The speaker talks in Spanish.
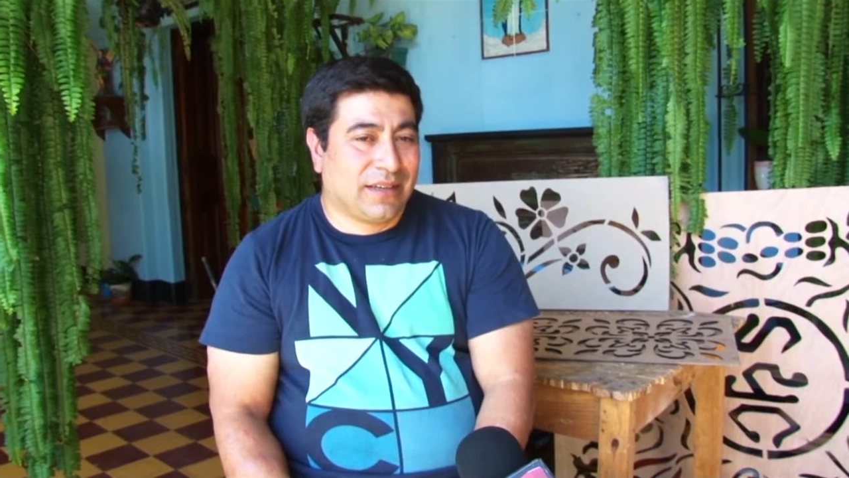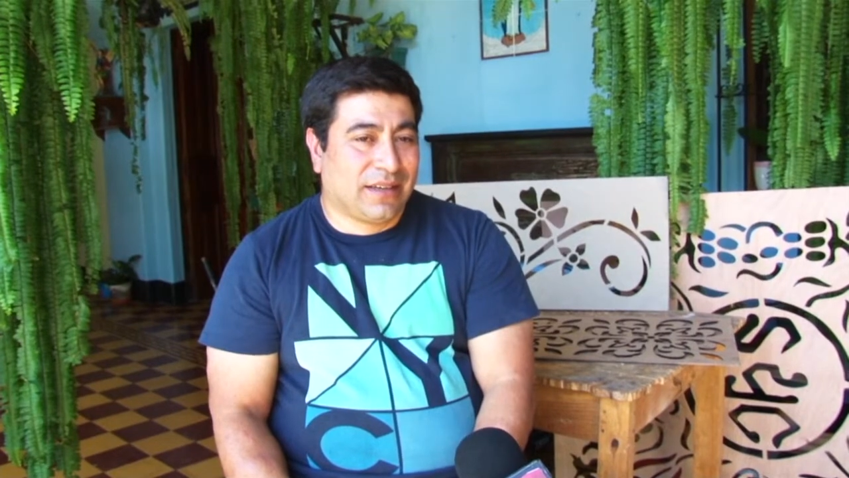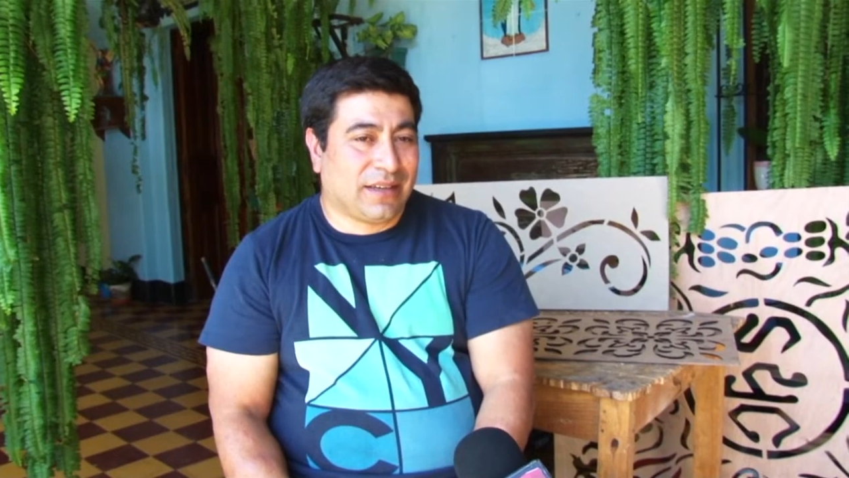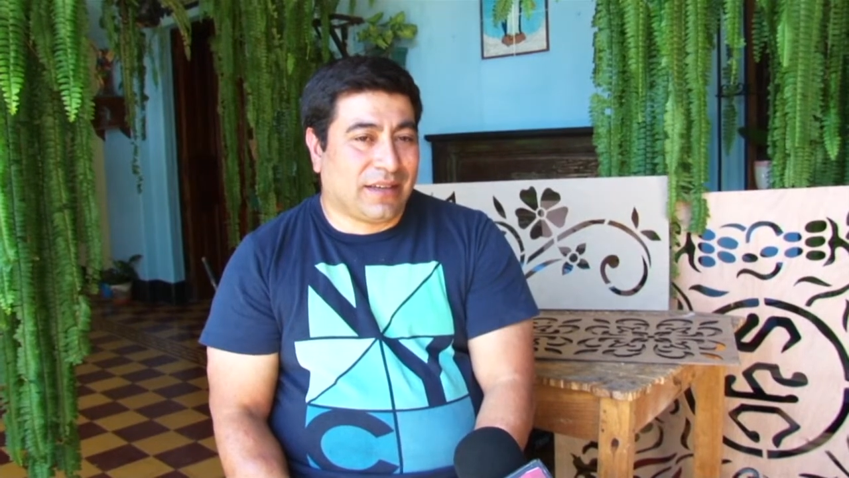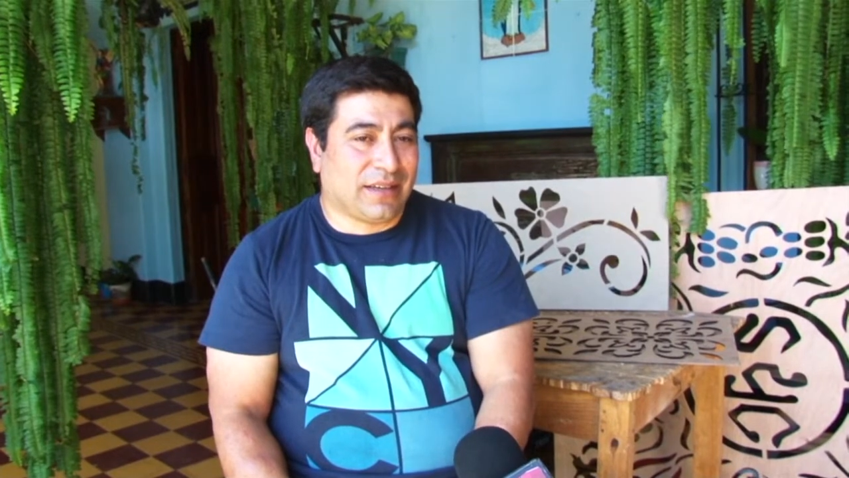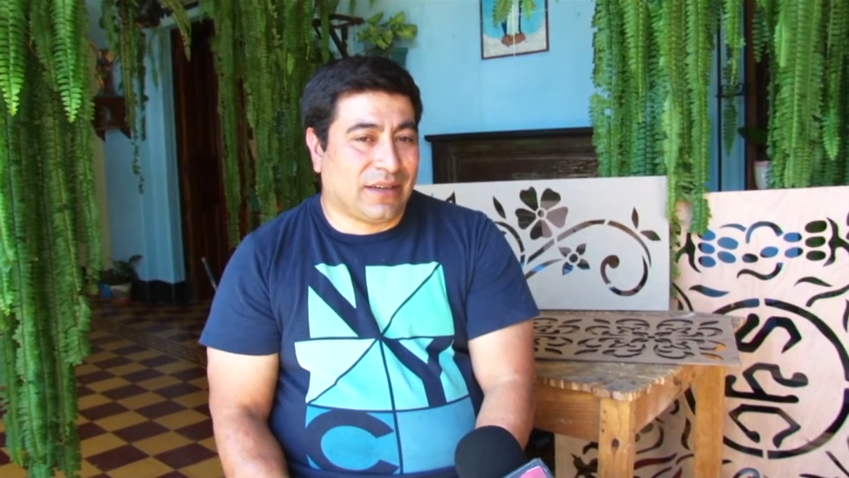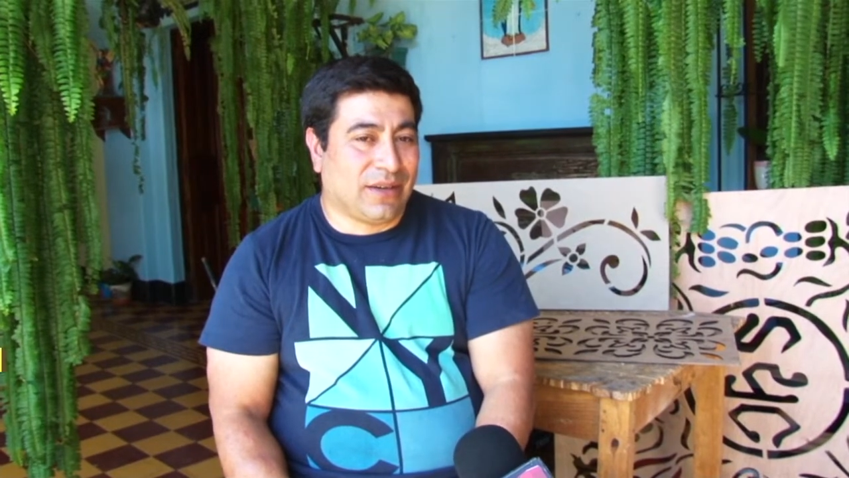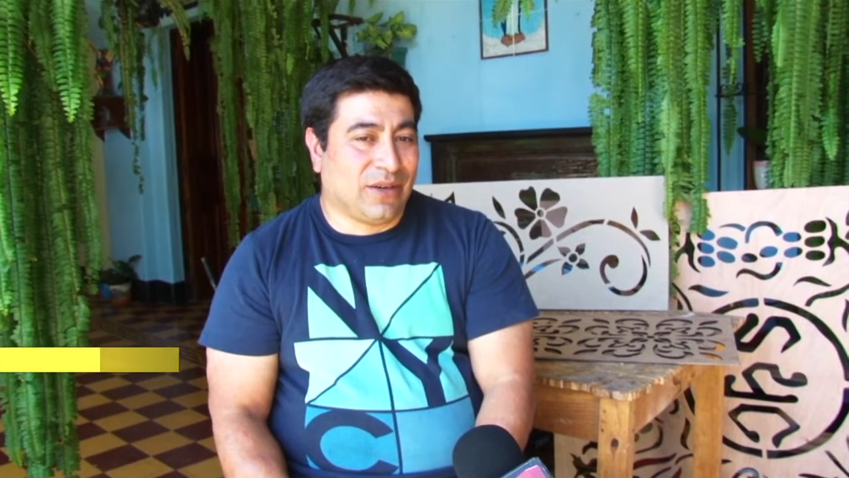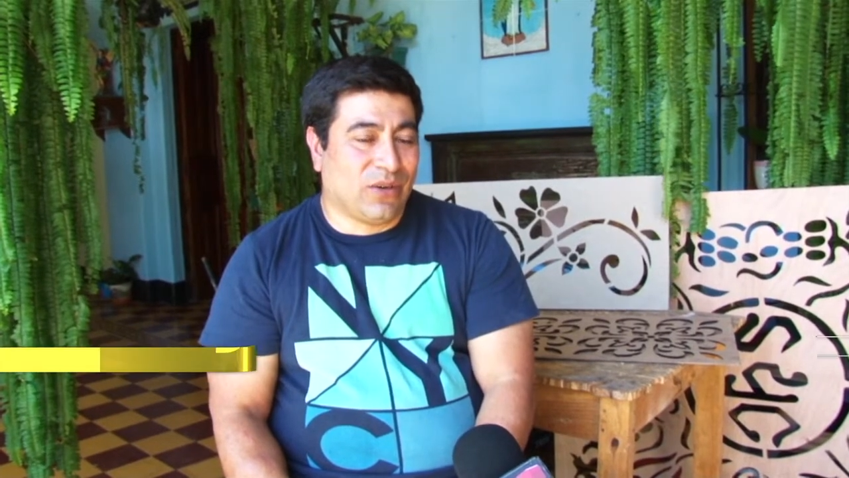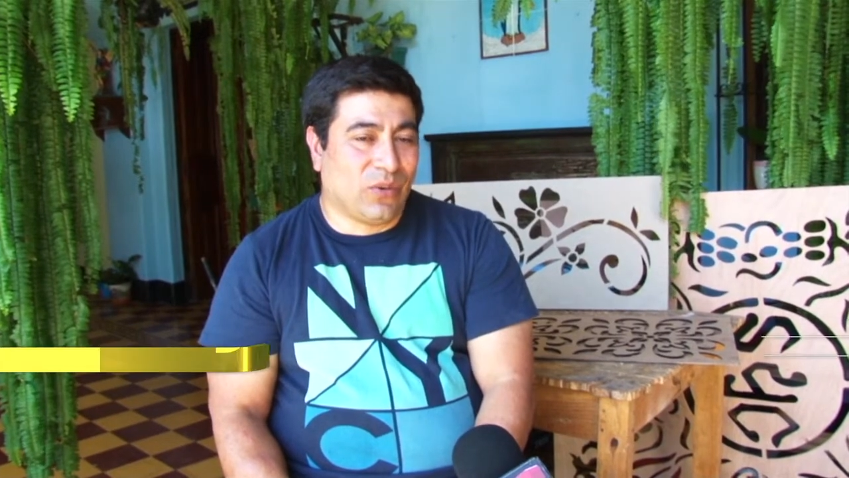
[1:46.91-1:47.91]
y
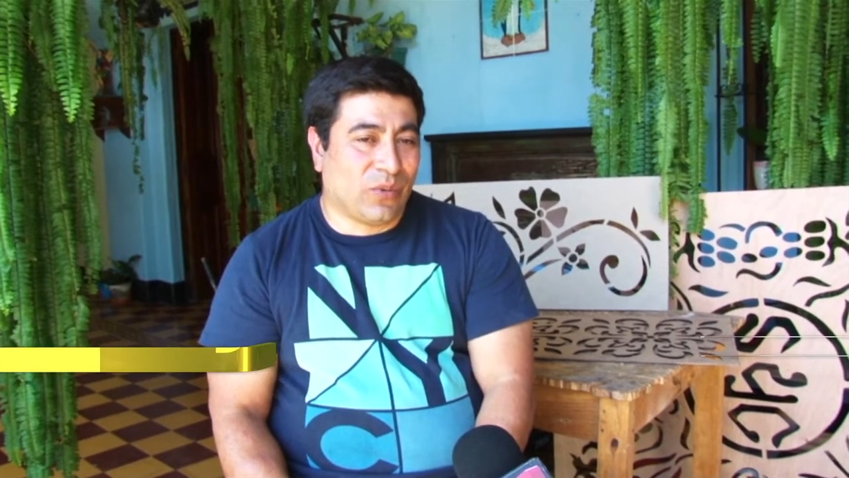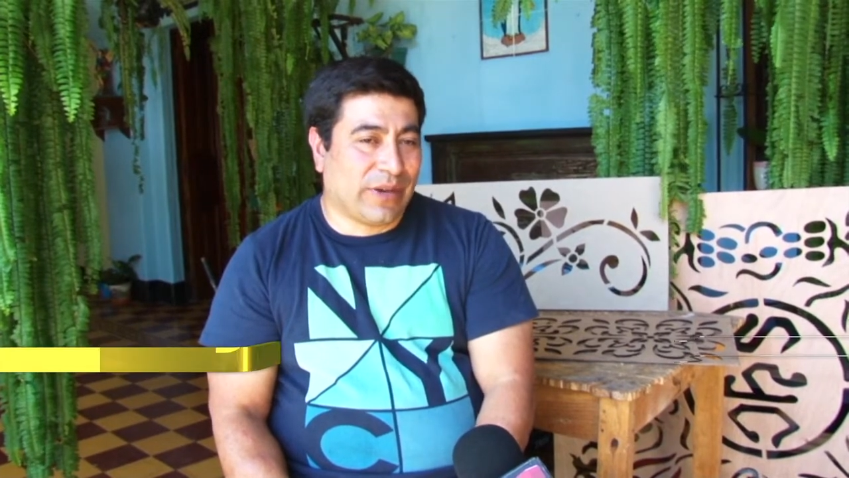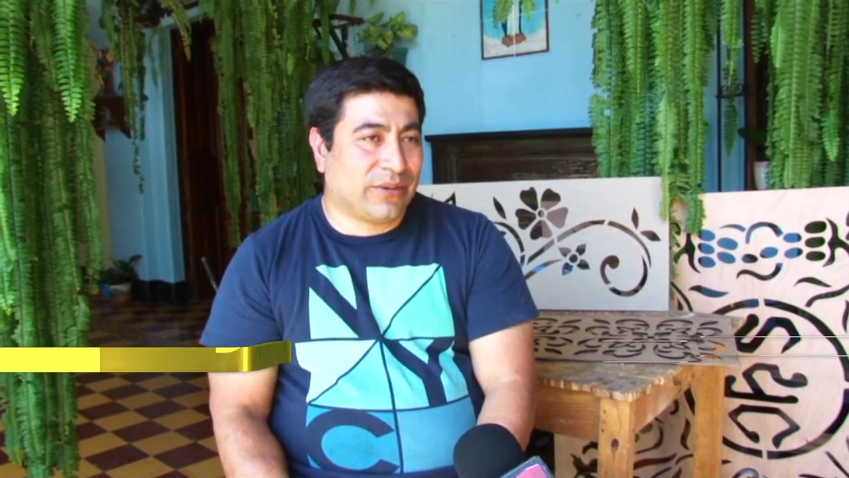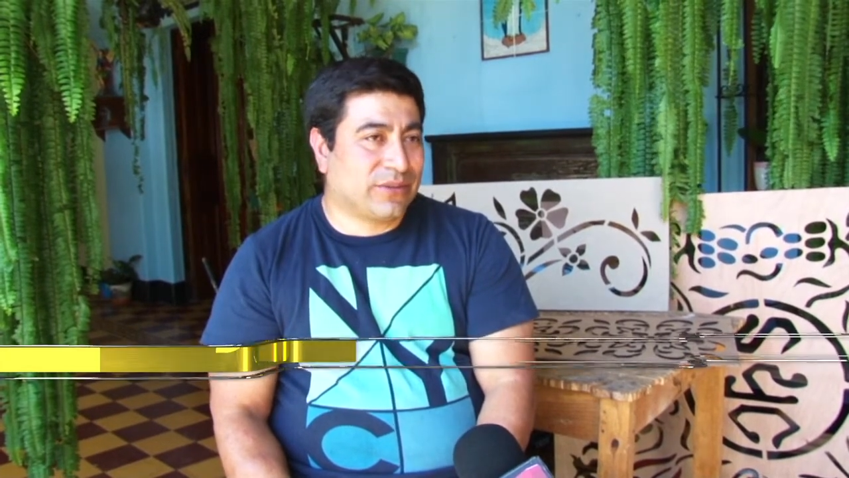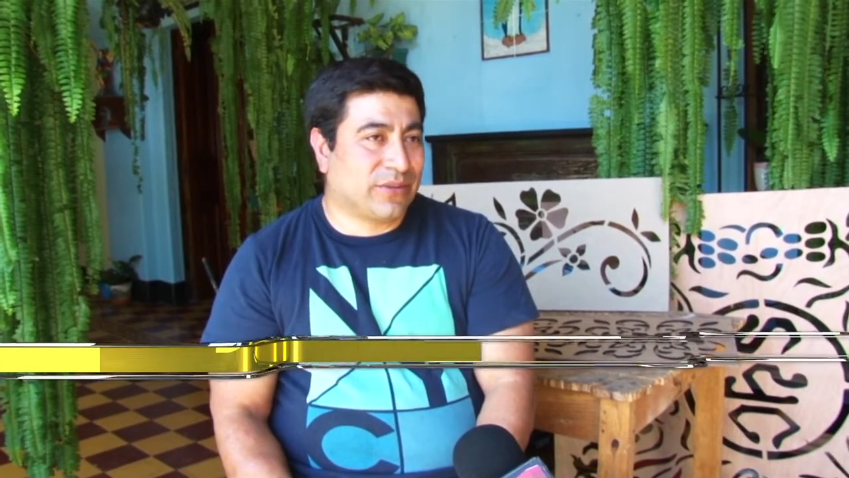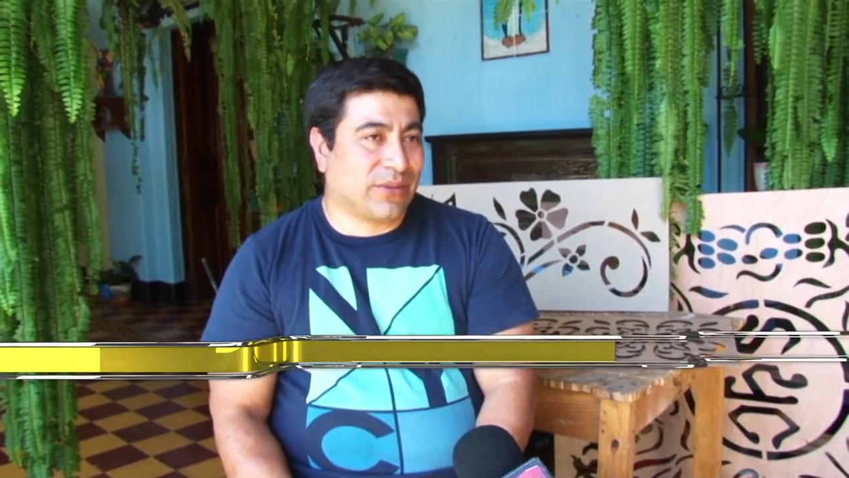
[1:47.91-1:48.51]
luego